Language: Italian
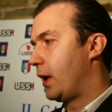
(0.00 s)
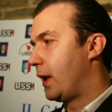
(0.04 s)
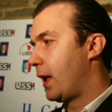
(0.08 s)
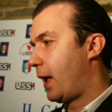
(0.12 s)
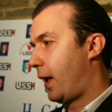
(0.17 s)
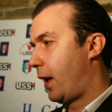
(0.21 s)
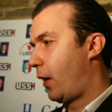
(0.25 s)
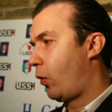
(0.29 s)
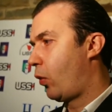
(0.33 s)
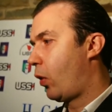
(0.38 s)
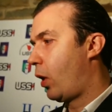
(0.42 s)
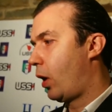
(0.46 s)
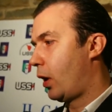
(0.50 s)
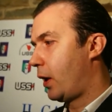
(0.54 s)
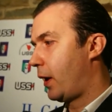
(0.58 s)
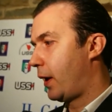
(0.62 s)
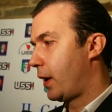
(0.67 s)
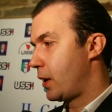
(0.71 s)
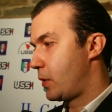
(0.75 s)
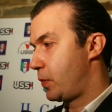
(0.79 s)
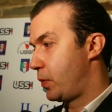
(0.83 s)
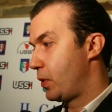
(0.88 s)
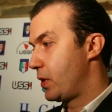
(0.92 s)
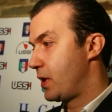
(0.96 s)
quindi dare
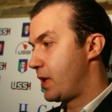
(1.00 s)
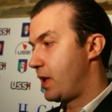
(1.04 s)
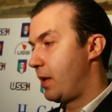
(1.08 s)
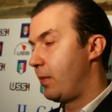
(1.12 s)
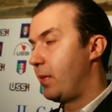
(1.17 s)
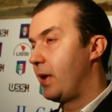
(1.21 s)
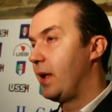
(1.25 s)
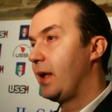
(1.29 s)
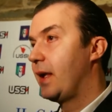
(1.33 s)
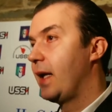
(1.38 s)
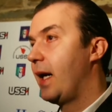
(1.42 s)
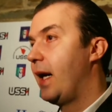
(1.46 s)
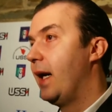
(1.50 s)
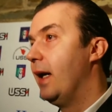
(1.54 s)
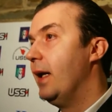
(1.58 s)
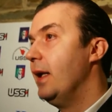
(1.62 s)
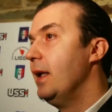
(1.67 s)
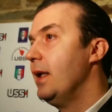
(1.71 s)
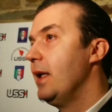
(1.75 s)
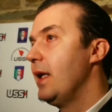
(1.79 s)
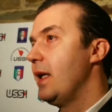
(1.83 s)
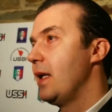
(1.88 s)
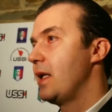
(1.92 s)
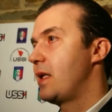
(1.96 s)
ruoli,
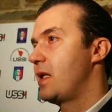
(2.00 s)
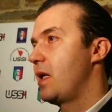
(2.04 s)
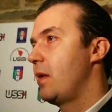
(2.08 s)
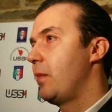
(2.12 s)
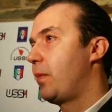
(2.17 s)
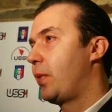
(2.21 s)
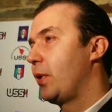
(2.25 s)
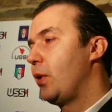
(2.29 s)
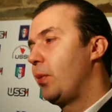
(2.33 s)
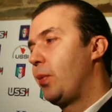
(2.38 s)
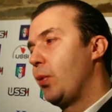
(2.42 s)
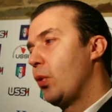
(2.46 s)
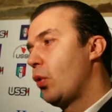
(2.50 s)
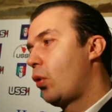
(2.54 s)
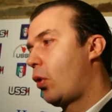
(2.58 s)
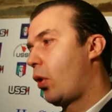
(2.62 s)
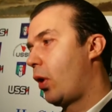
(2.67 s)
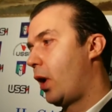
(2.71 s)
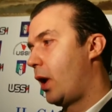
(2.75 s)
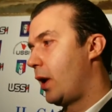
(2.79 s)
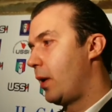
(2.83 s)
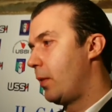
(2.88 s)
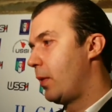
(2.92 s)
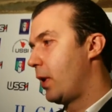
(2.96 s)
responsabilità e sempre di
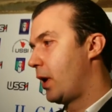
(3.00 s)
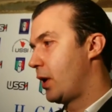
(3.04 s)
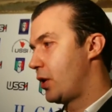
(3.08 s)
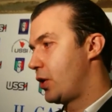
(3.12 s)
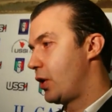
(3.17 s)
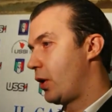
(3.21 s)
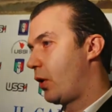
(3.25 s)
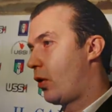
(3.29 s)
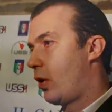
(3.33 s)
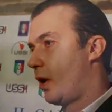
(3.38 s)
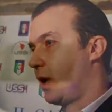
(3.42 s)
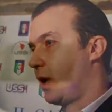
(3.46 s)
più con la libera